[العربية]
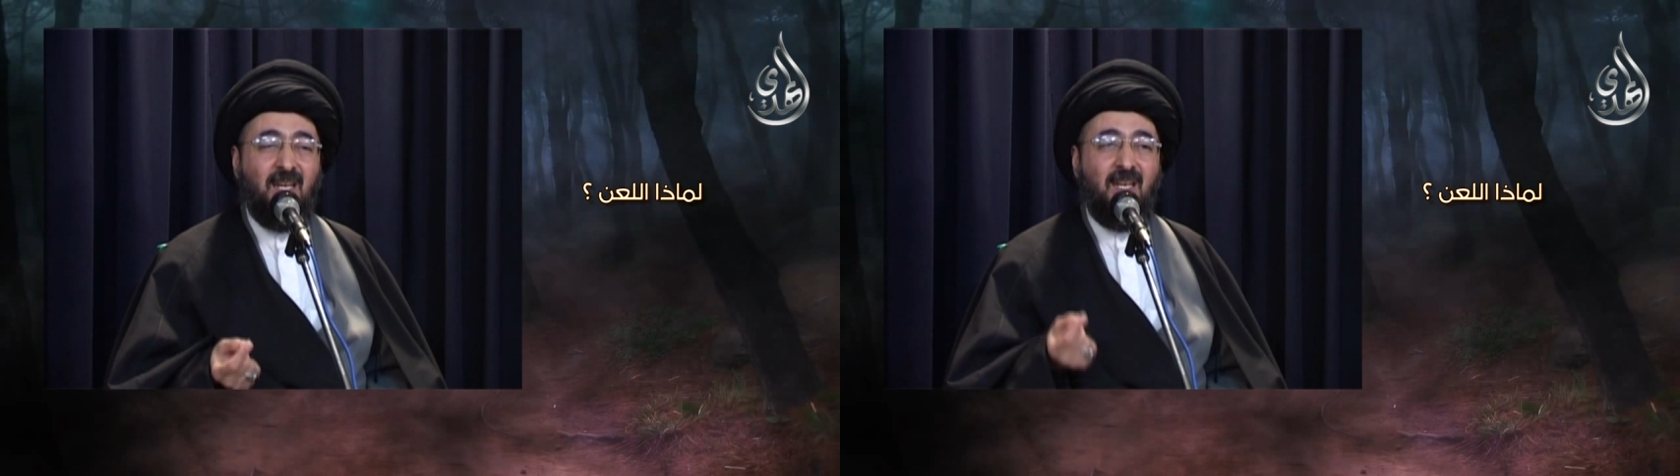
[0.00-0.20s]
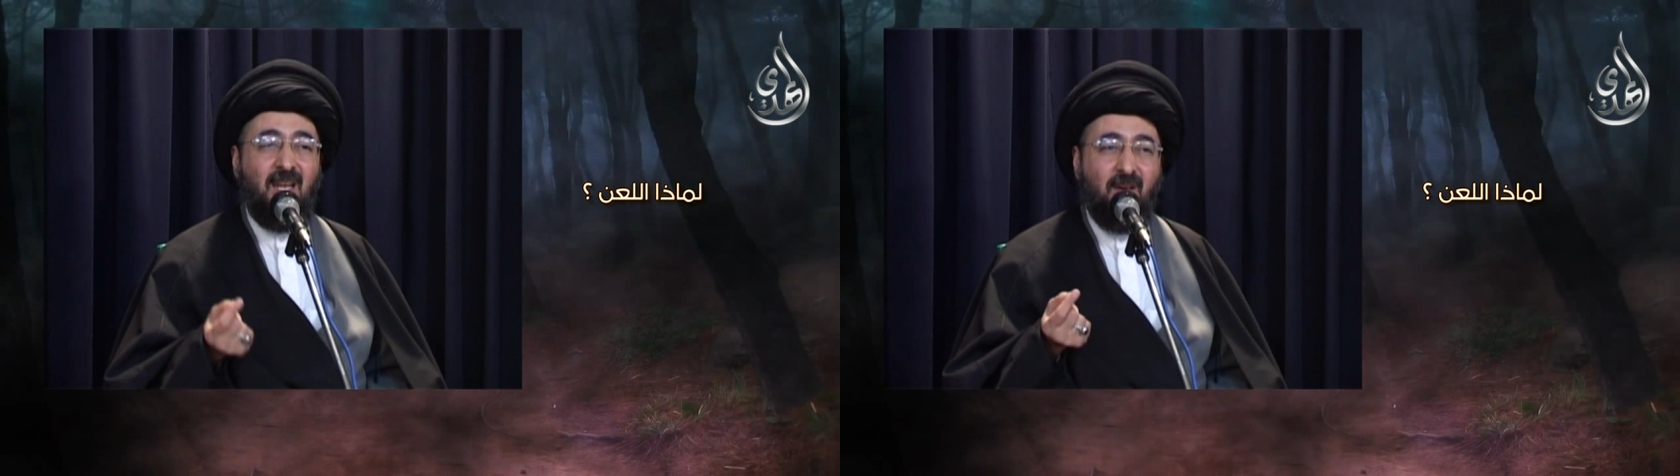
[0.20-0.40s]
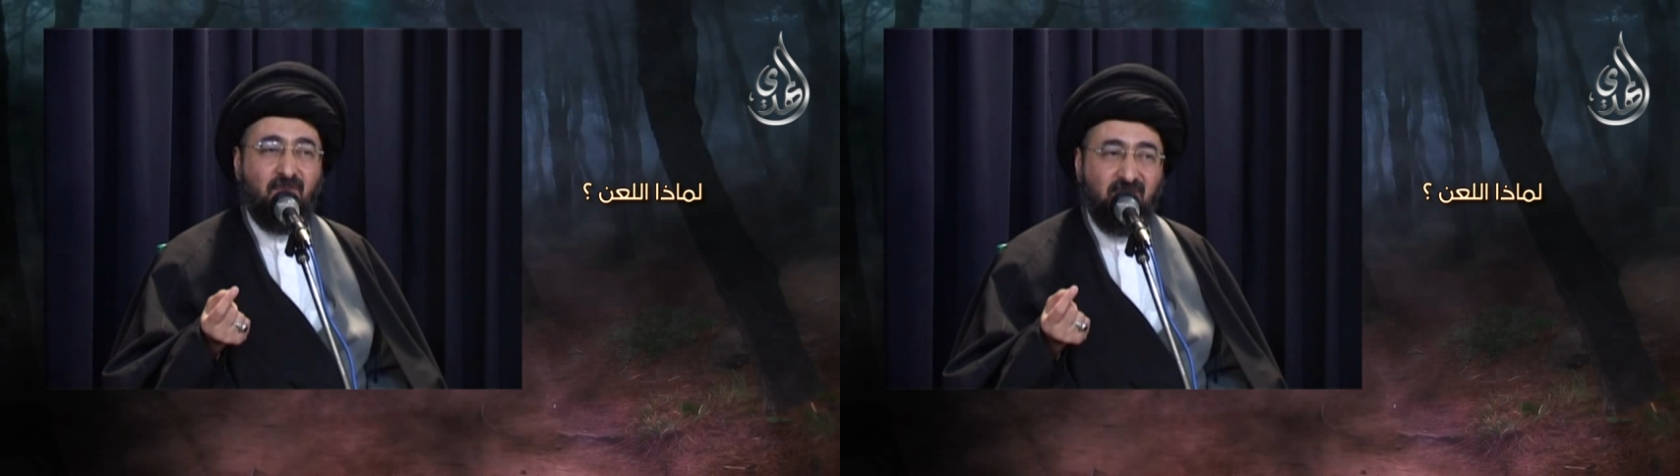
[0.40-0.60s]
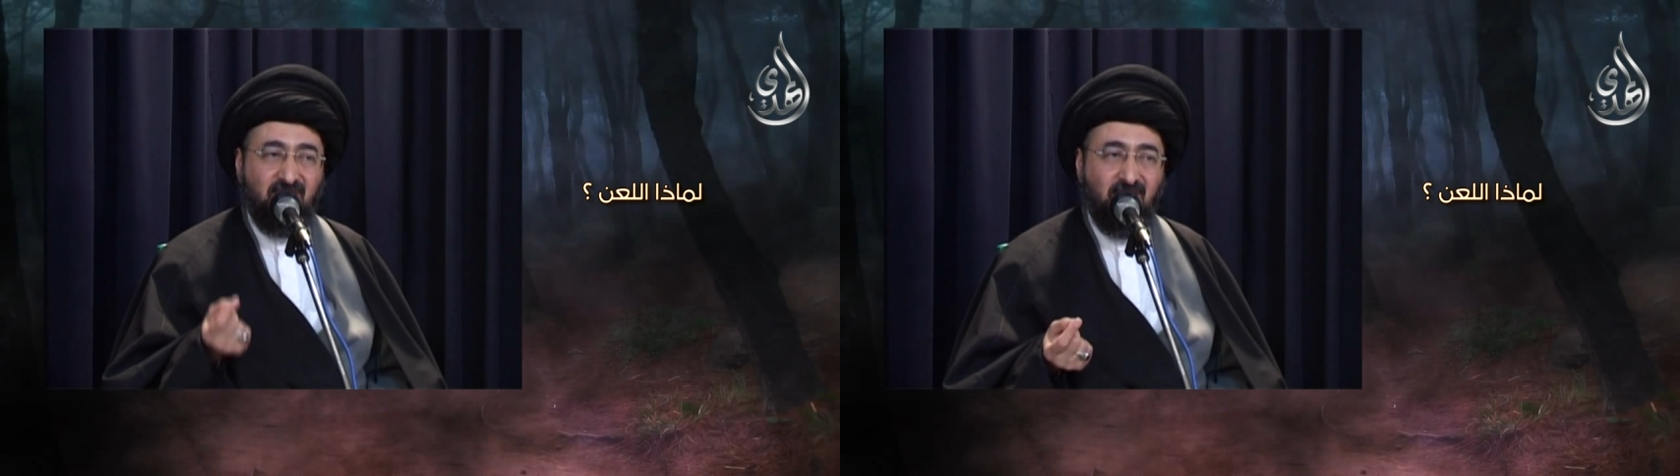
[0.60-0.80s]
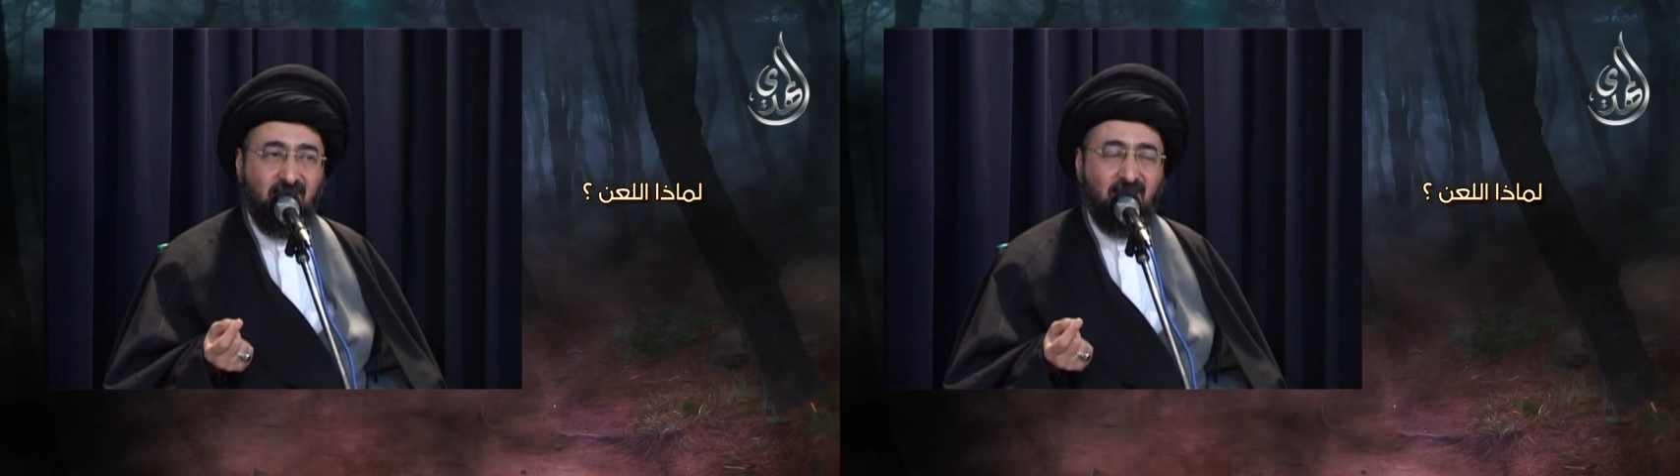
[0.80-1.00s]

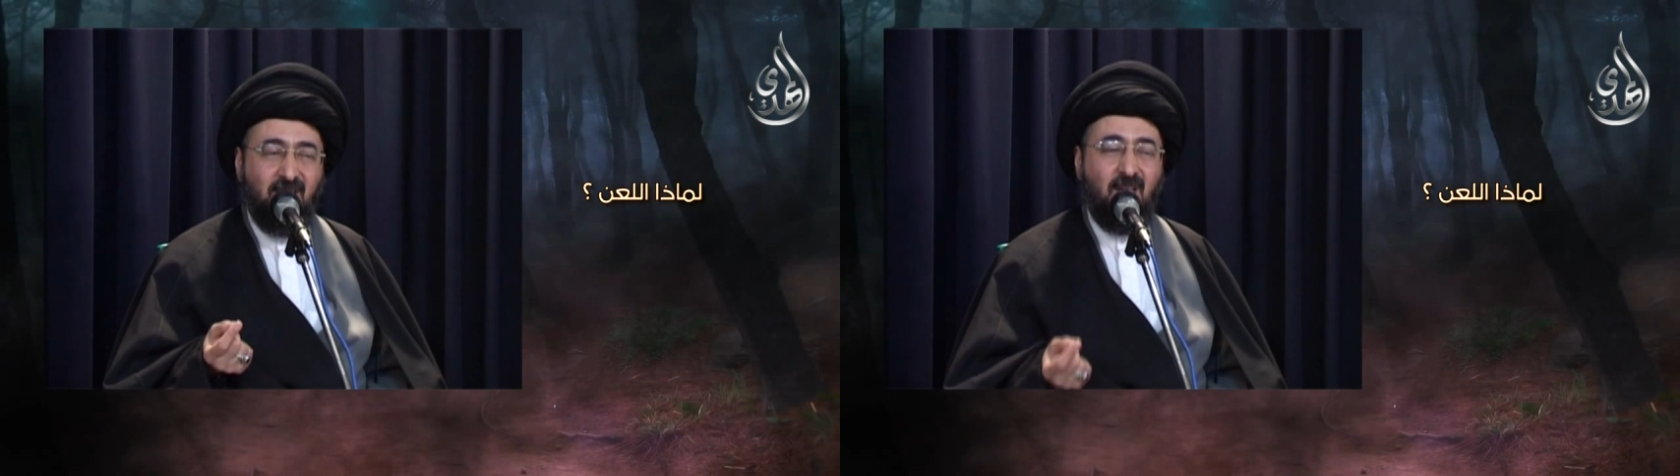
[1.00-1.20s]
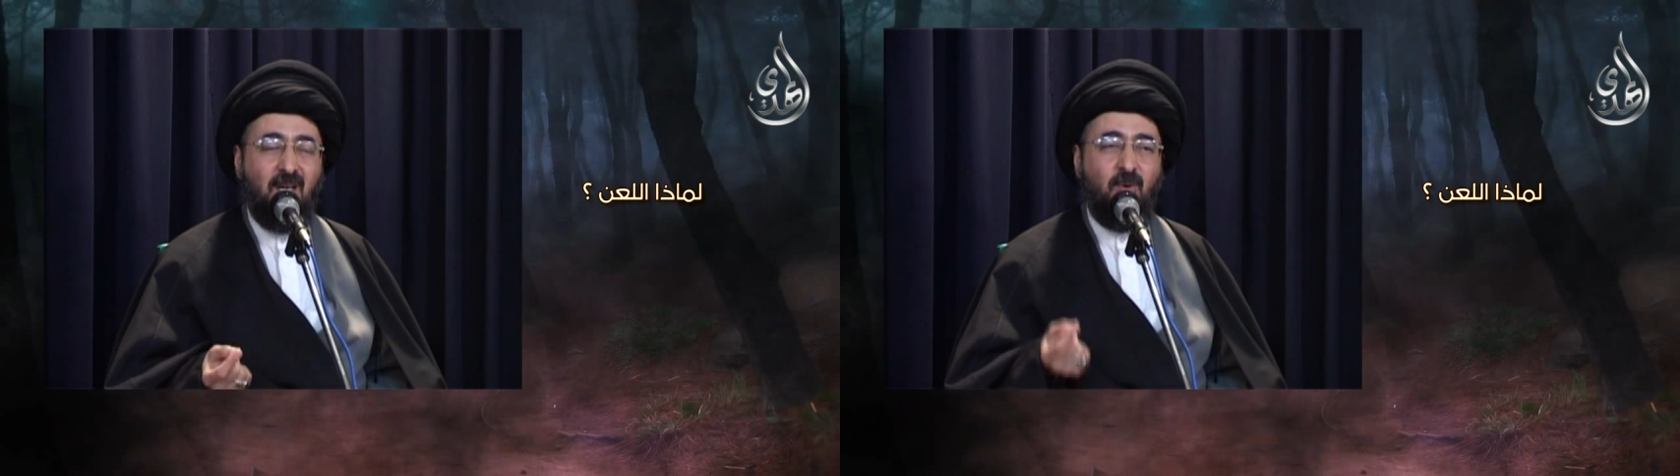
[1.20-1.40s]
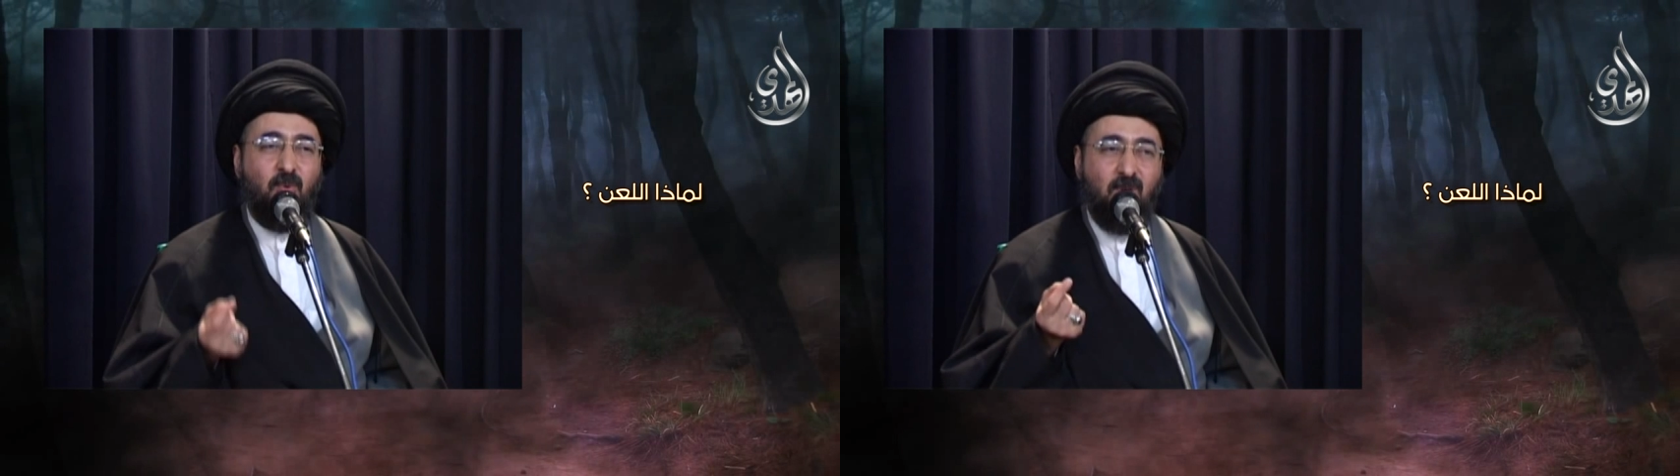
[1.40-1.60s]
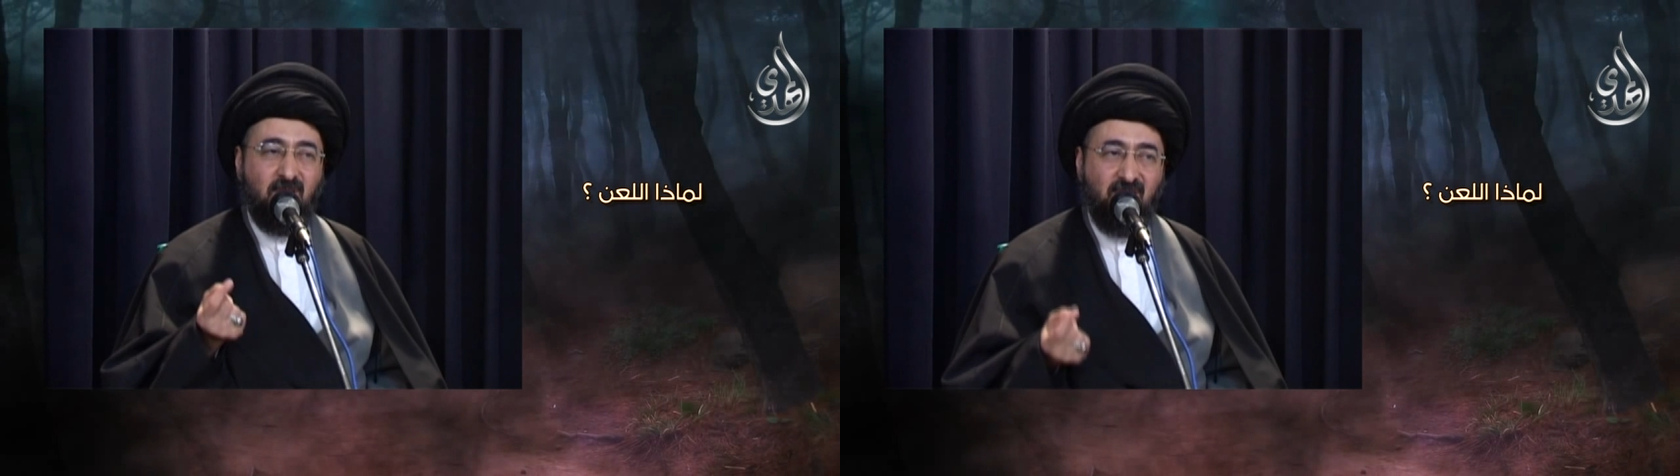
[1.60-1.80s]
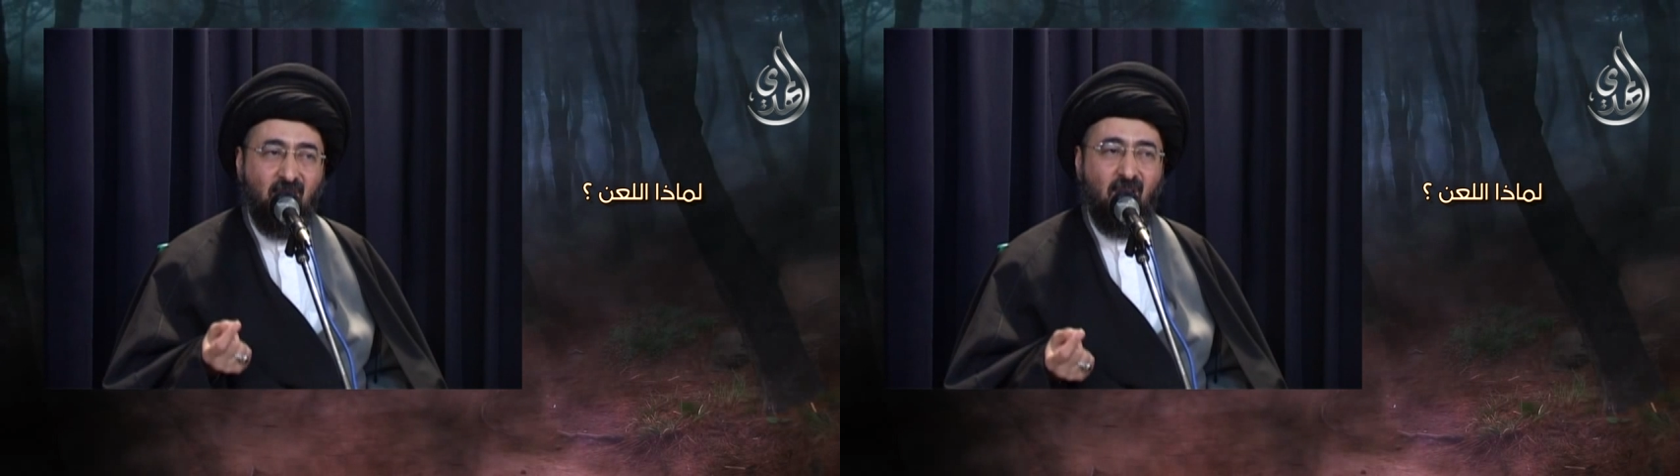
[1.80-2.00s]
النفسية
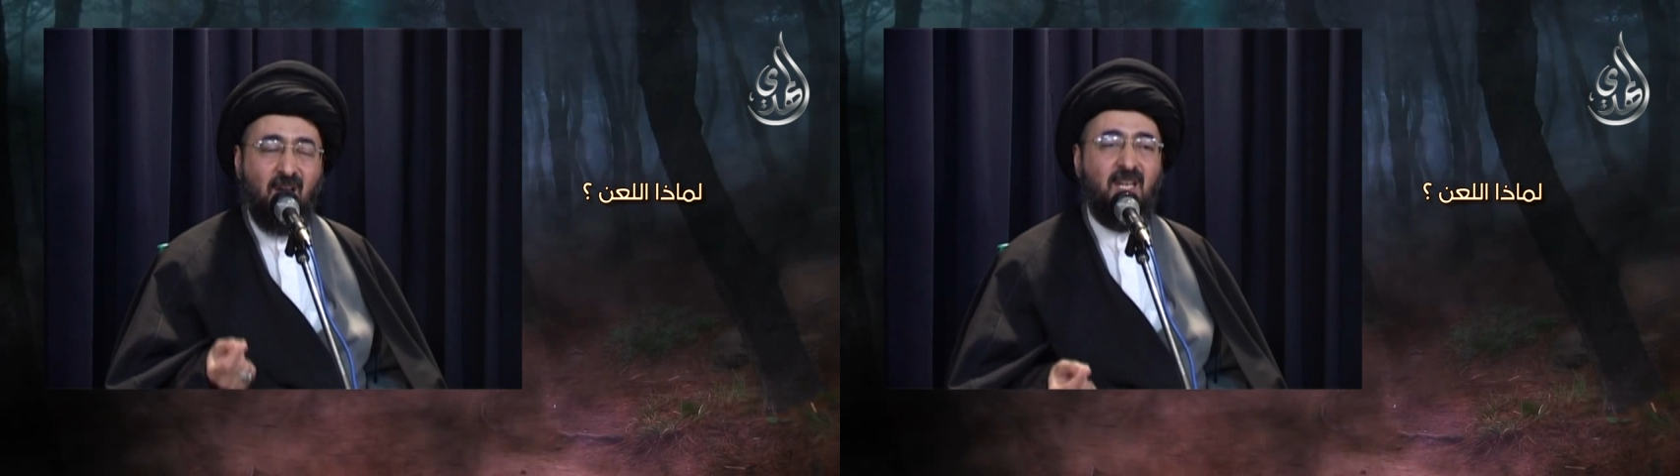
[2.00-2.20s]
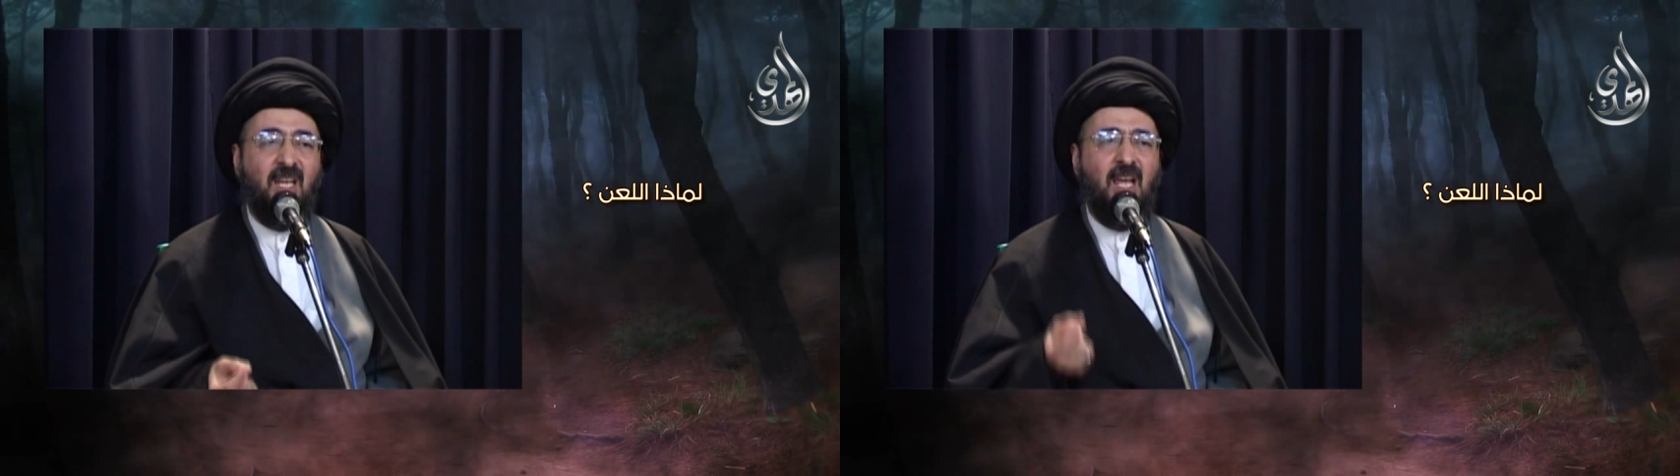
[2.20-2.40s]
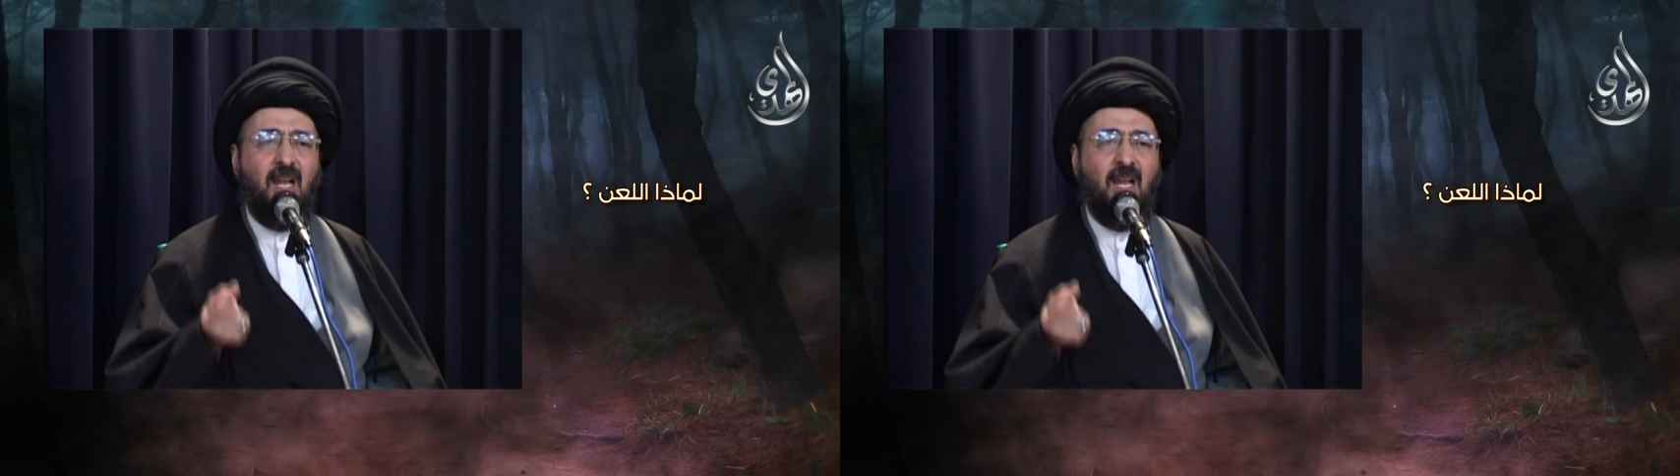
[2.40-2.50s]
وزان